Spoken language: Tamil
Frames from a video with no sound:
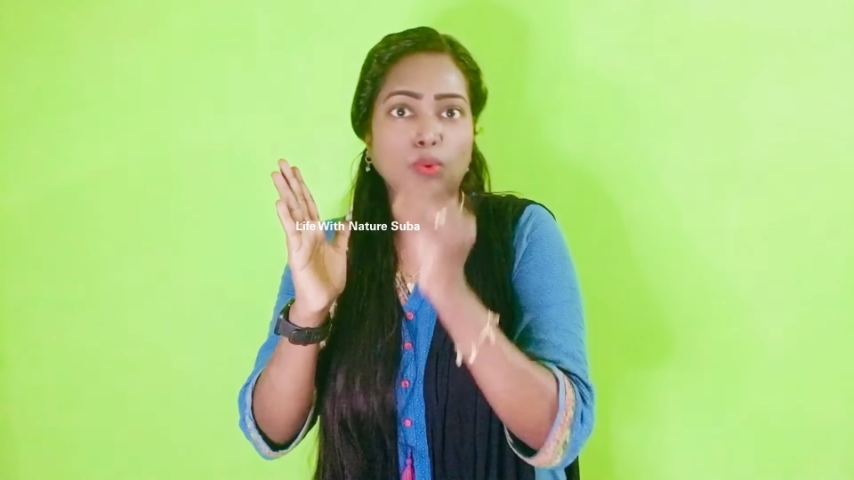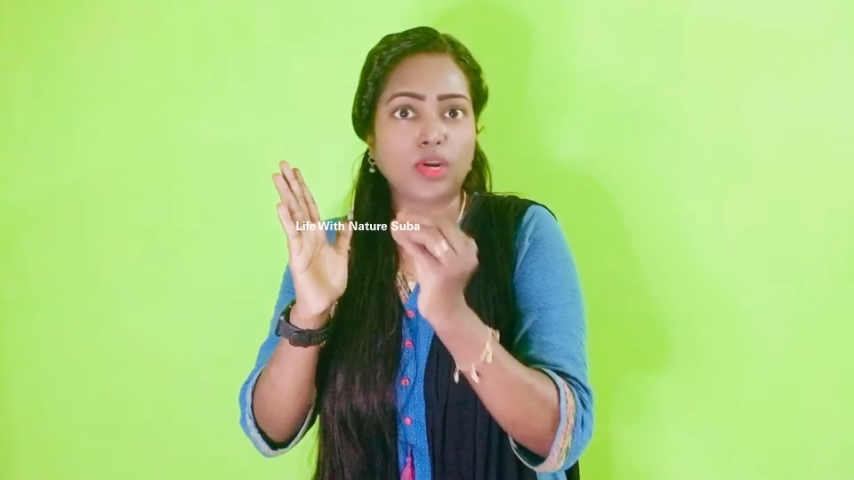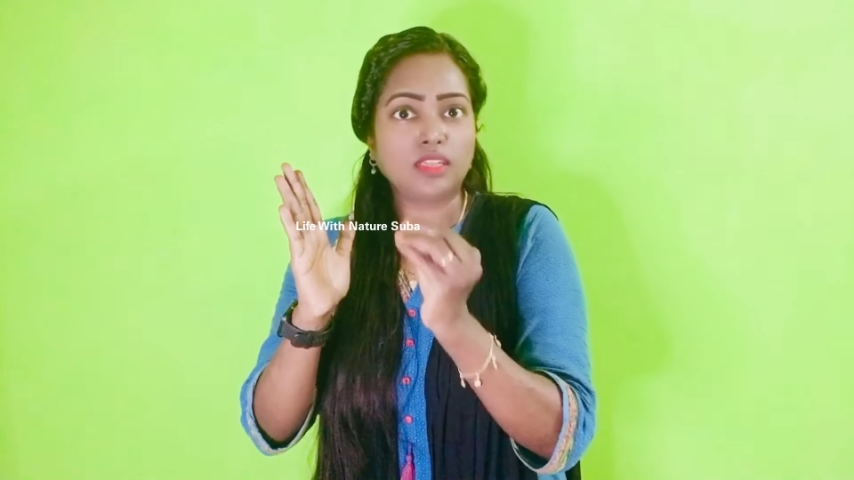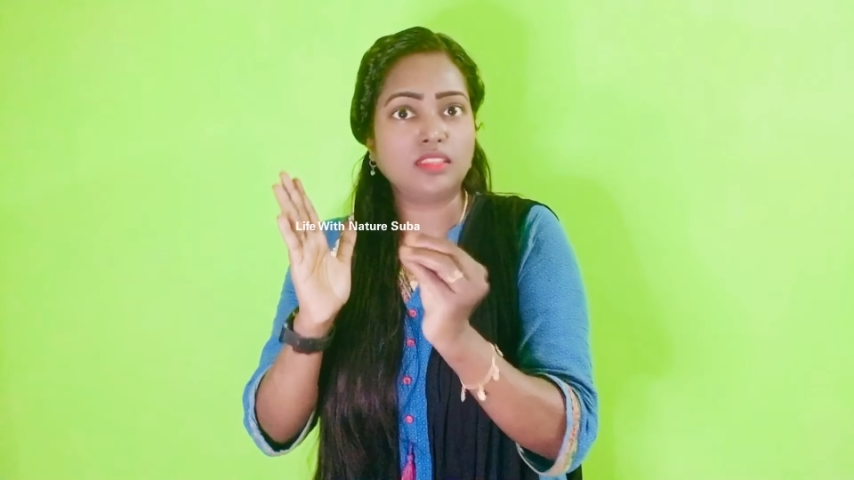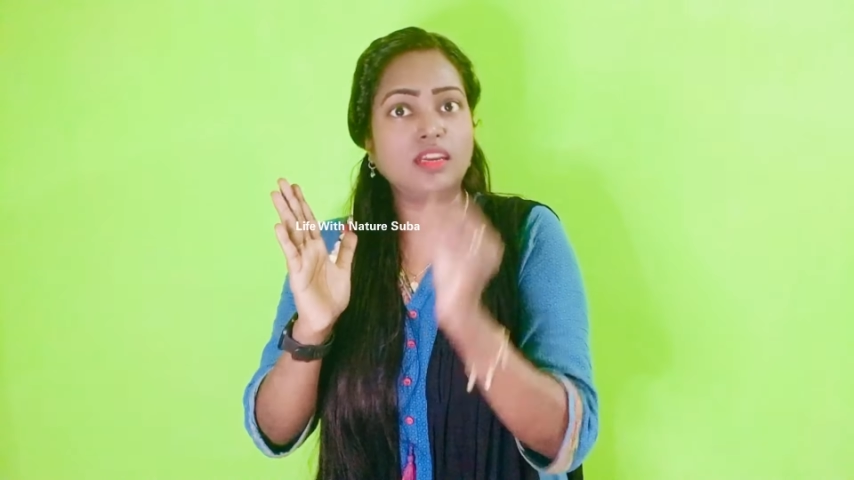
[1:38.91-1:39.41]

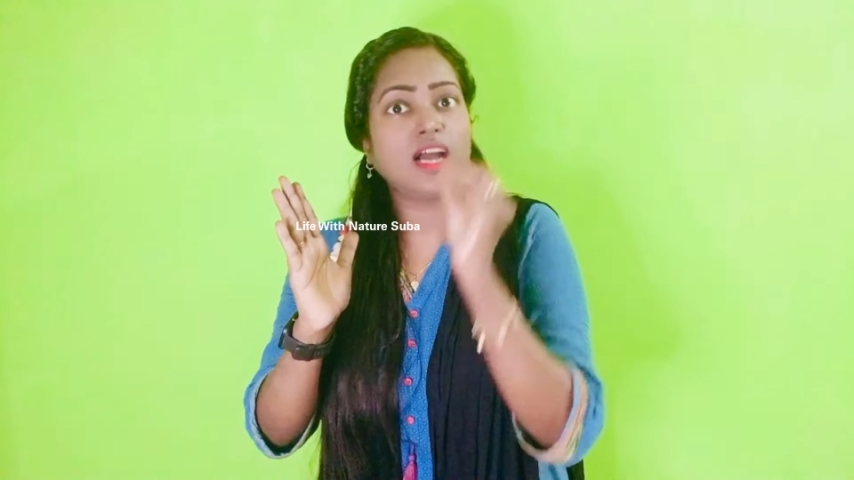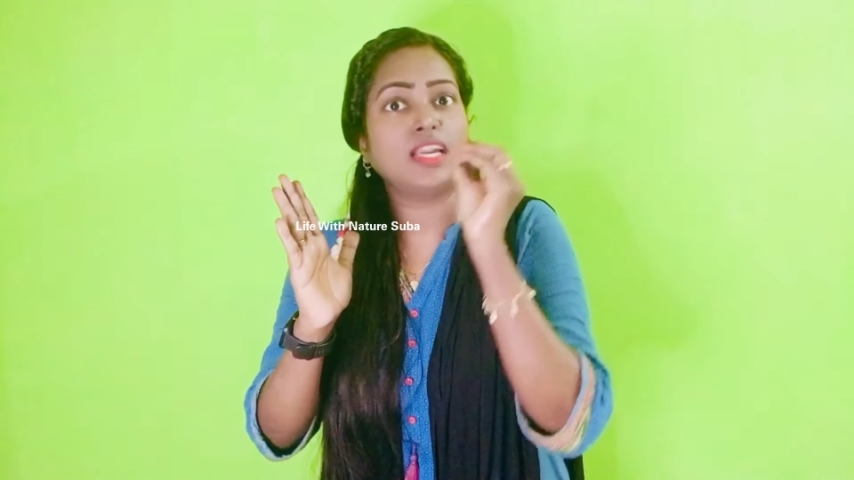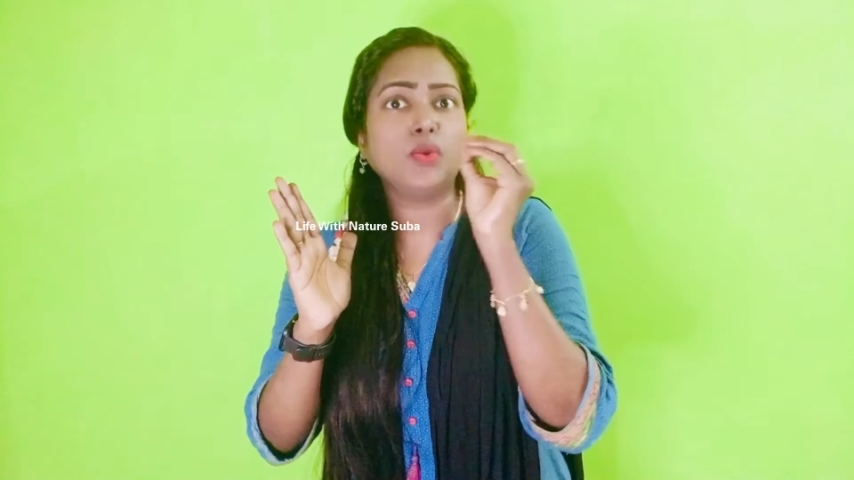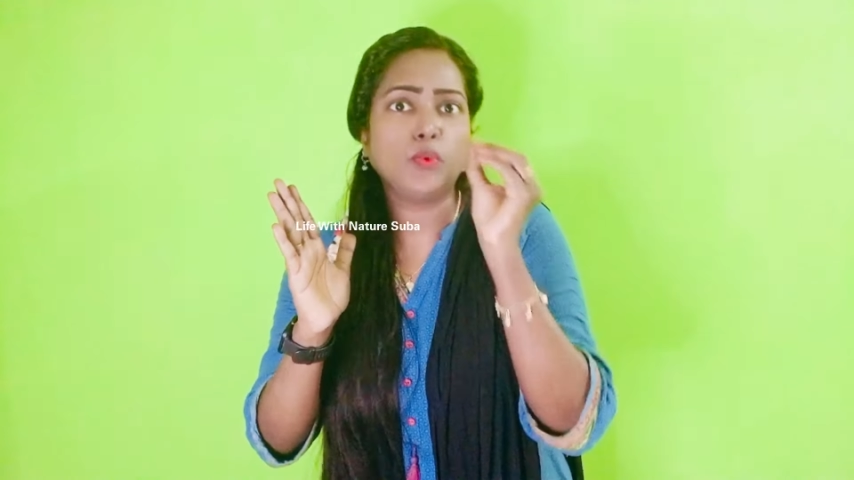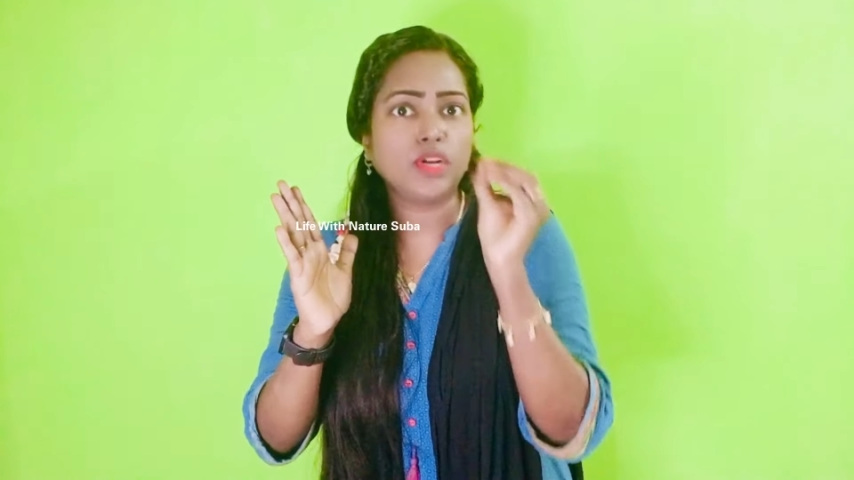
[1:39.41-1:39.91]

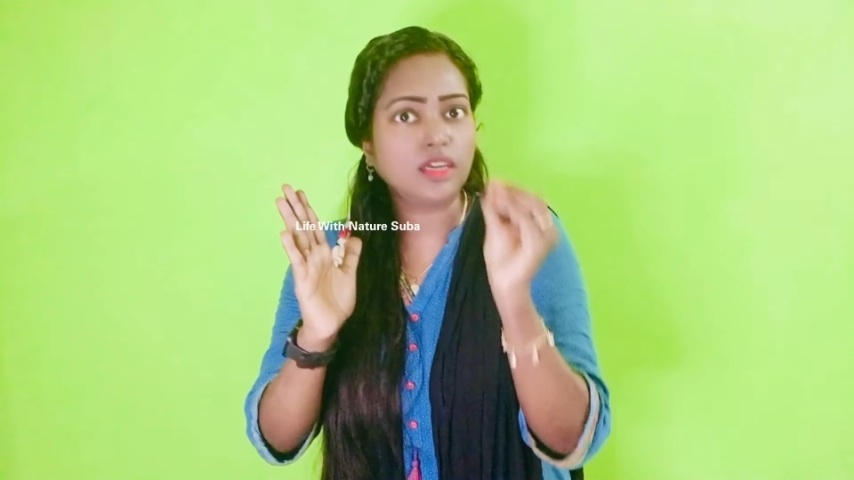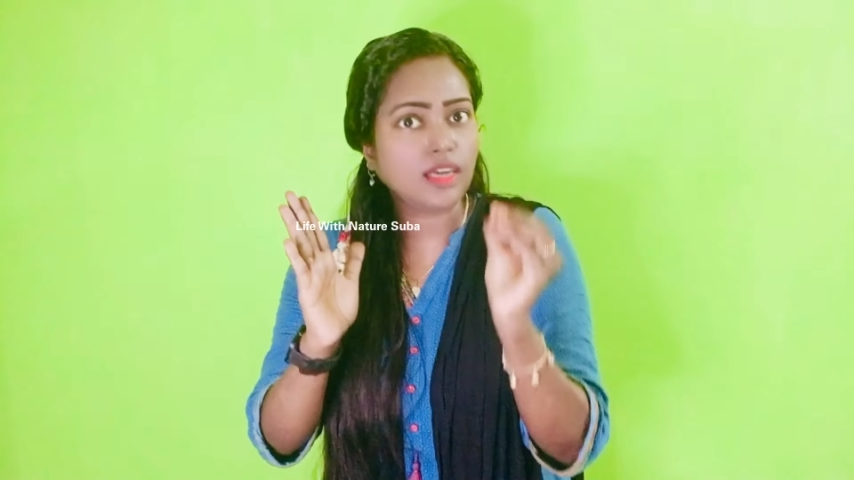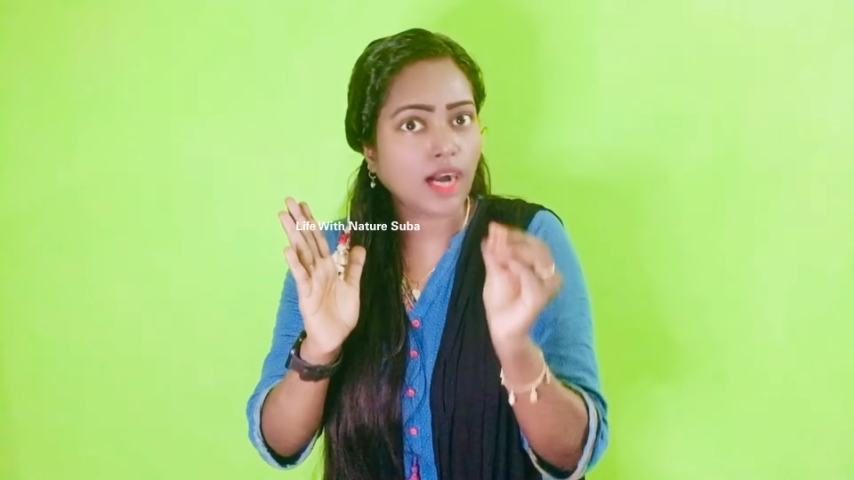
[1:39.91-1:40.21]
சொல்கிறதுக்கான ஒரு